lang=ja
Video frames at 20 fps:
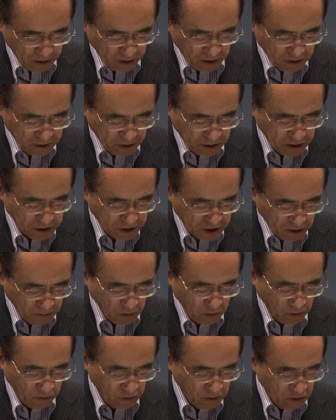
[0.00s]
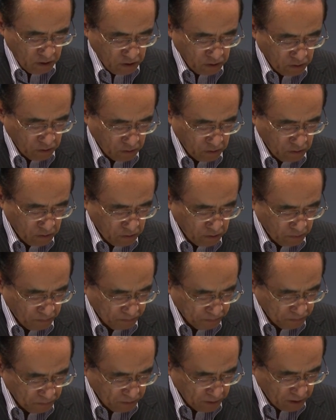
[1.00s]
いずれにしてもこの
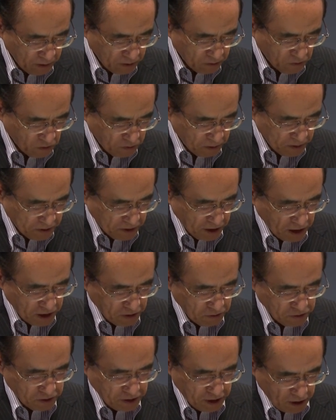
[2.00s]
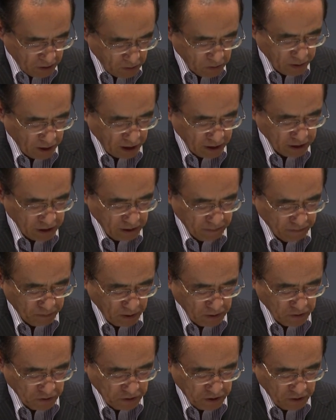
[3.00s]
特別研究指定校や一
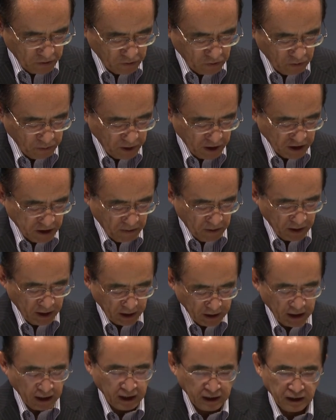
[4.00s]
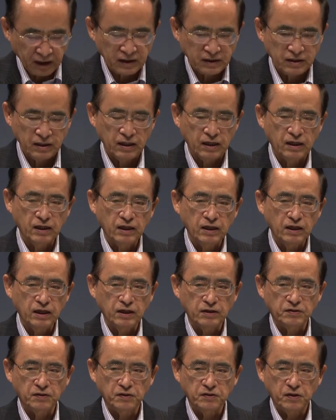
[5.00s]
般女性校の皆様方がですね
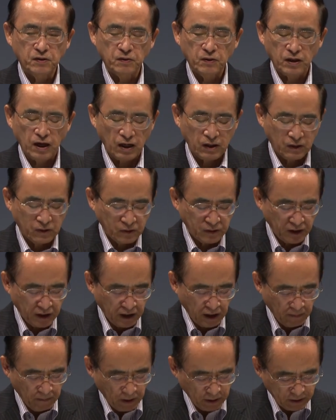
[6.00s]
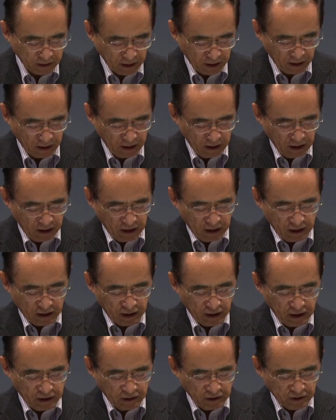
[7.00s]
それぞれの学校で頑張って
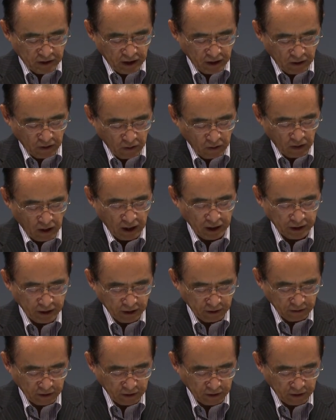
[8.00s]
研究成果を上げて